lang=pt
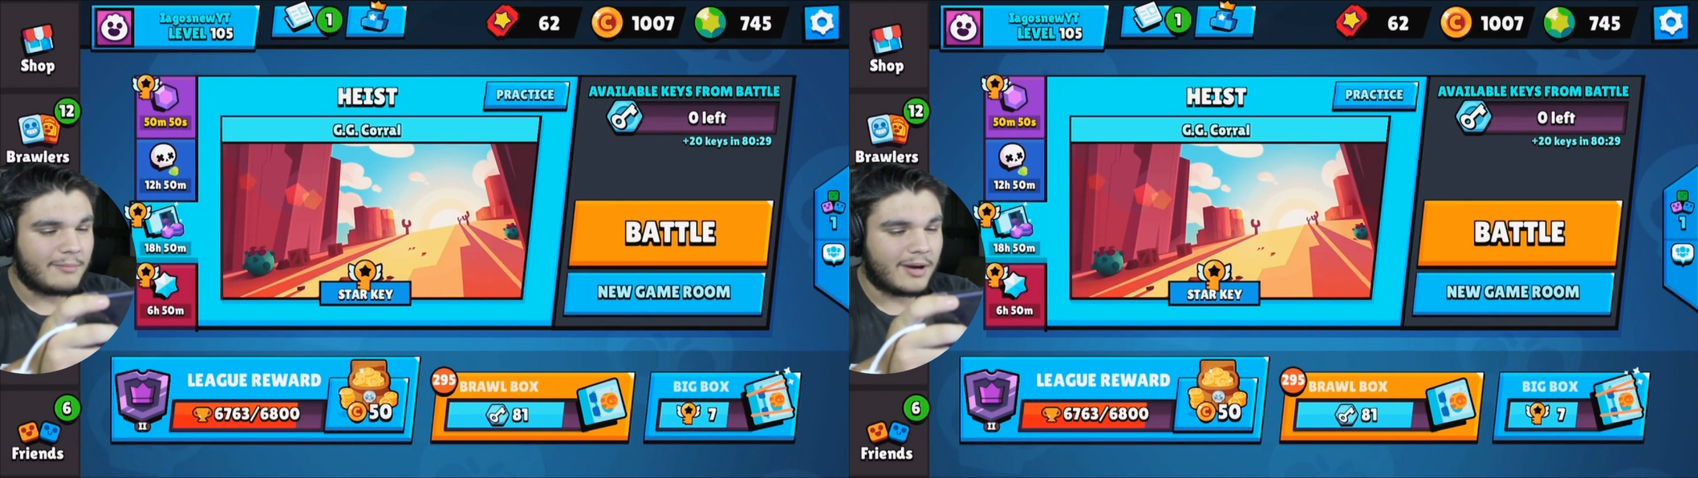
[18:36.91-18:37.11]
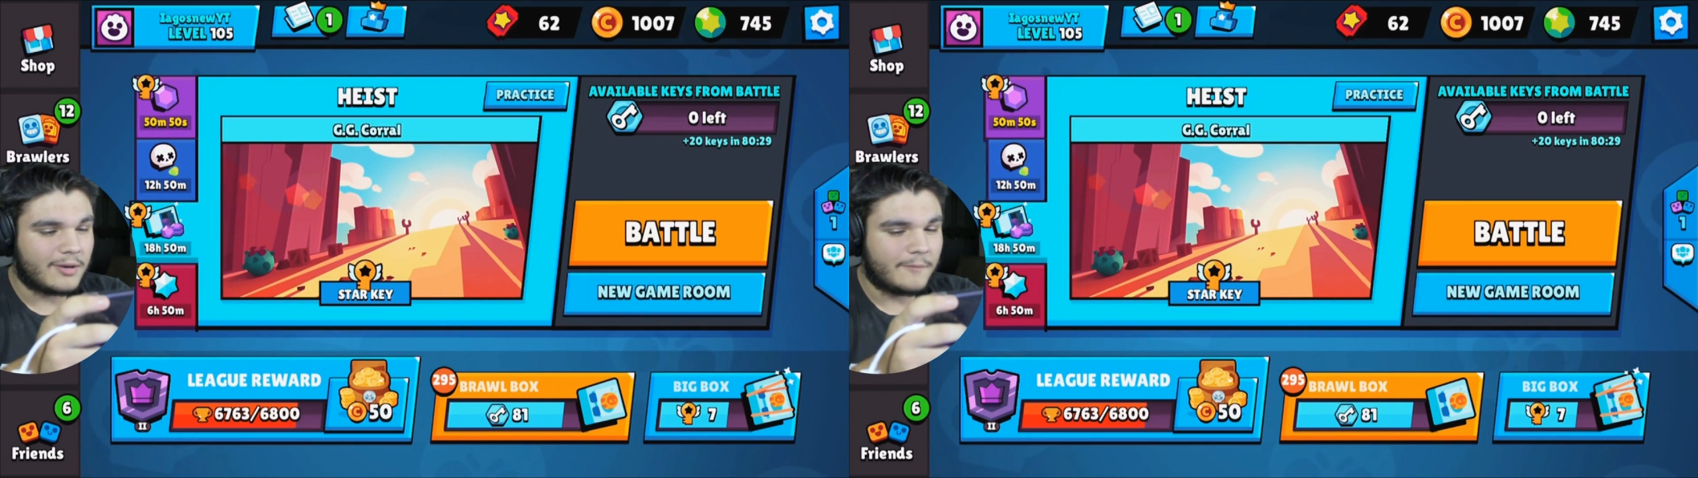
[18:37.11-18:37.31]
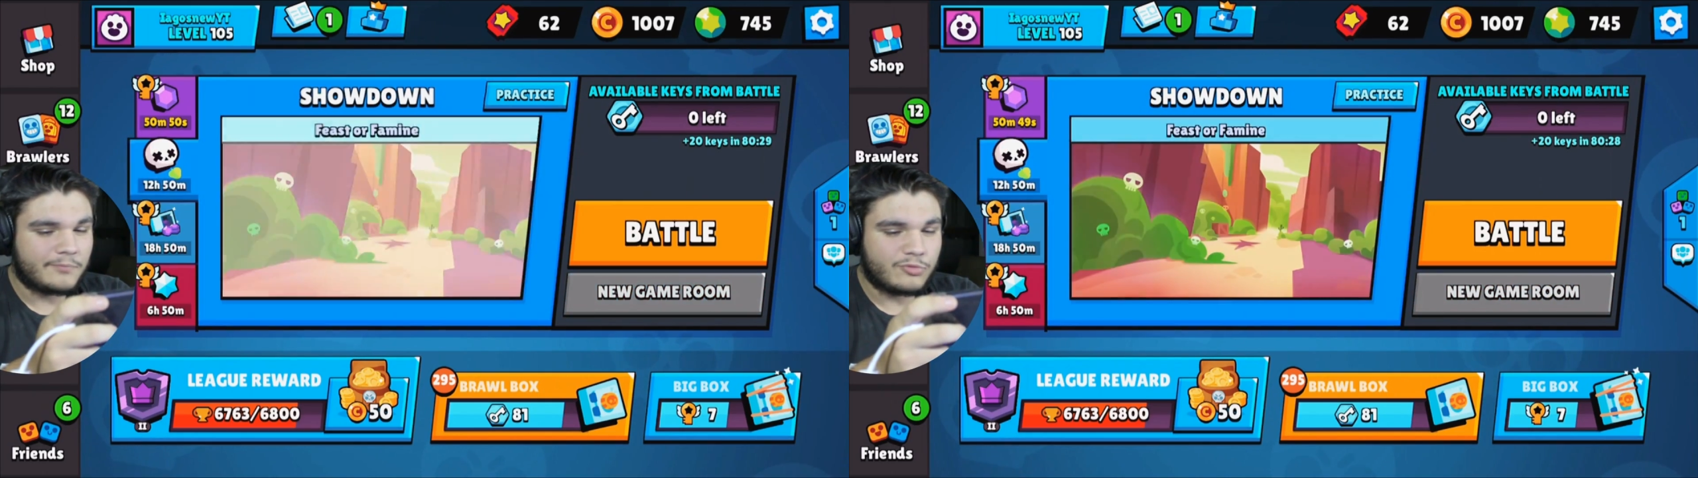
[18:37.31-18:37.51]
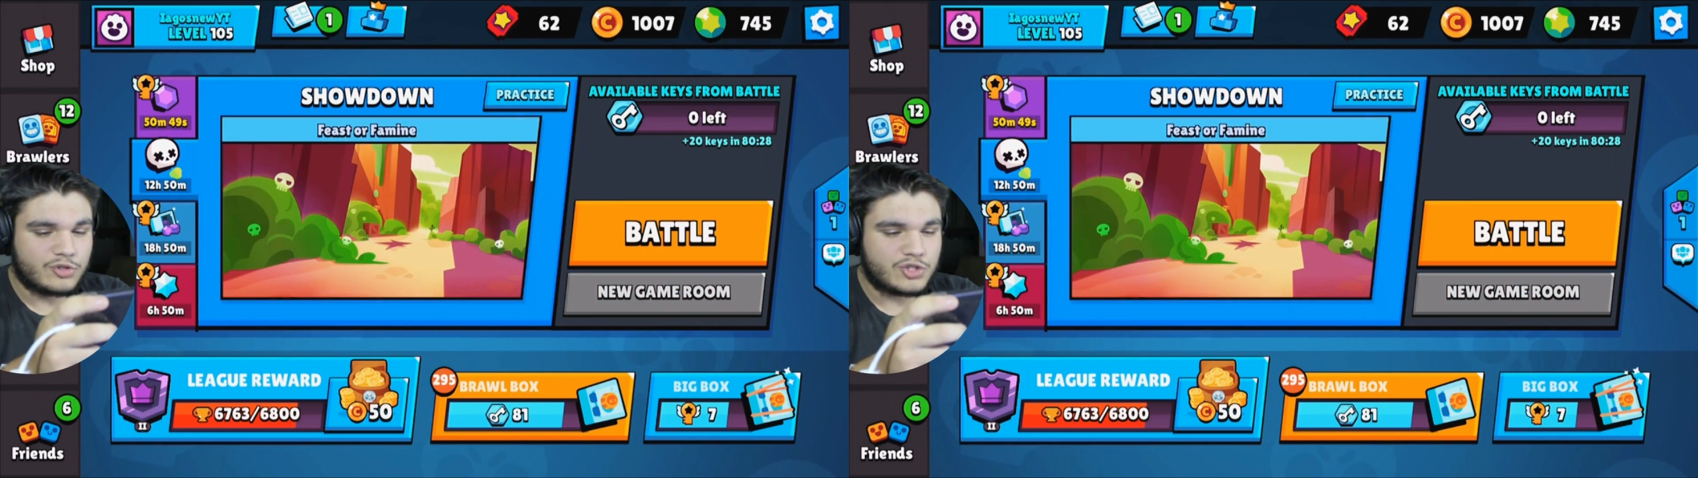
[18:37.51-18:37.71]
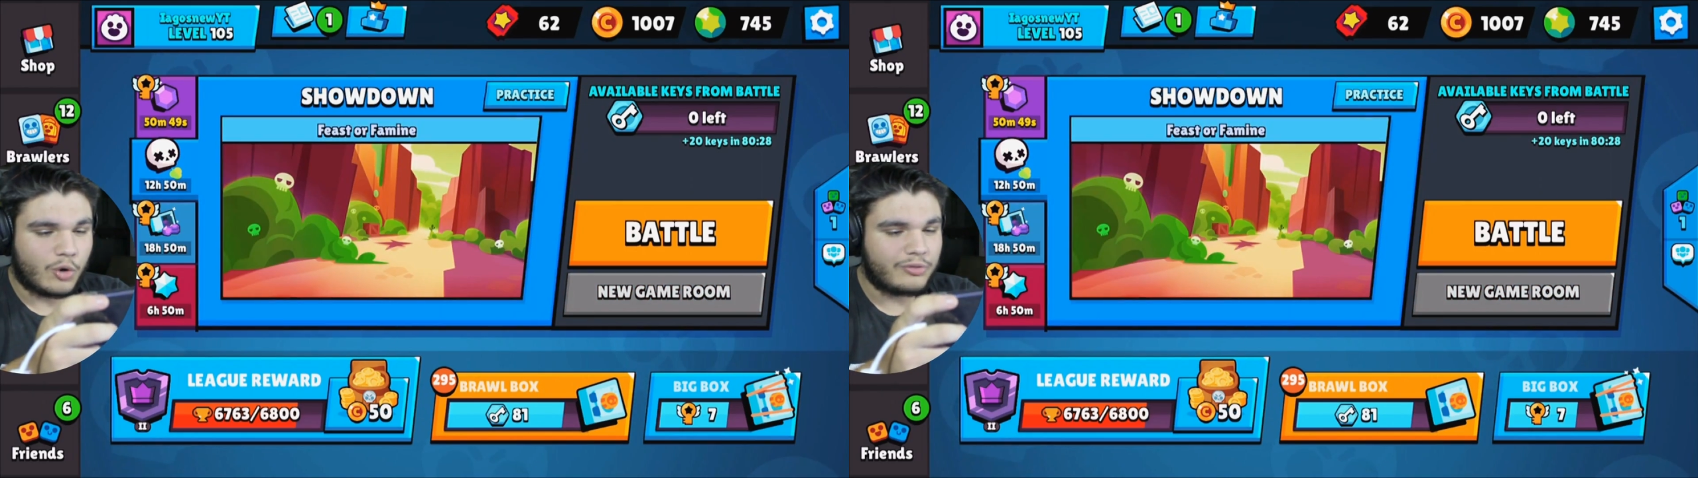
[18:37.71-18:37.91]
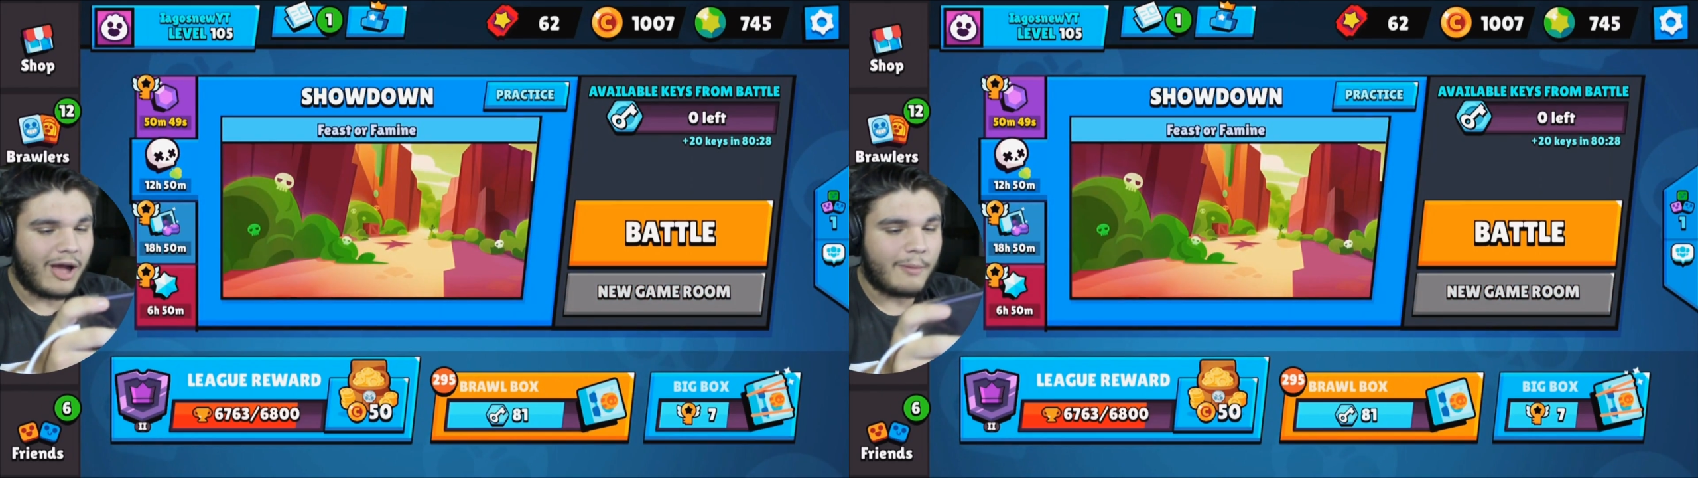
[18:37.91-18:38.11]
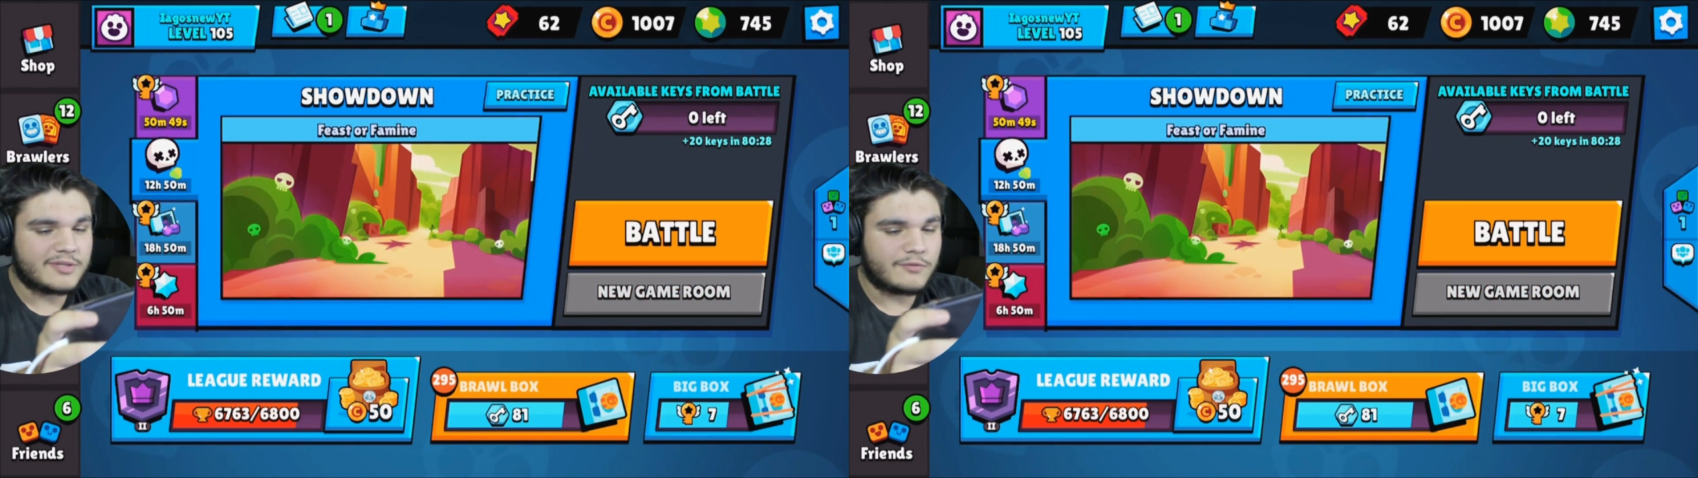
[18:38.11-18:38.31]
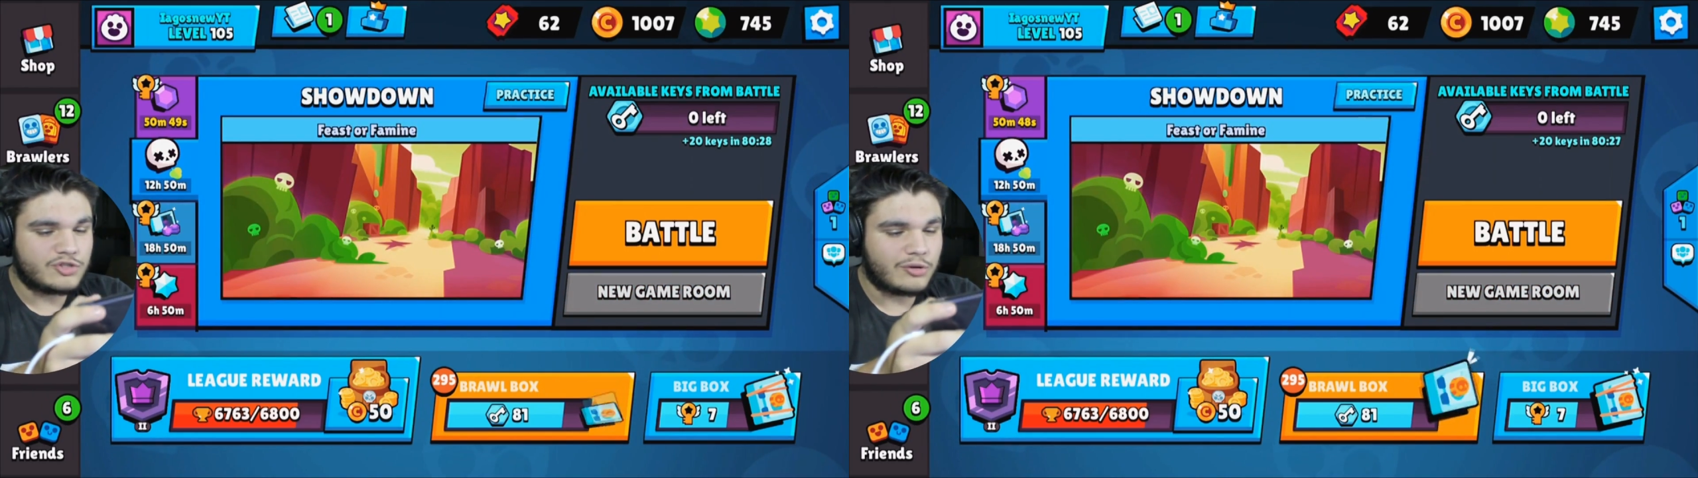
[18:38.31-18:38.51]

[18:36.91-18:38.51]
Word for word: mano, no Showdown, mas eu vou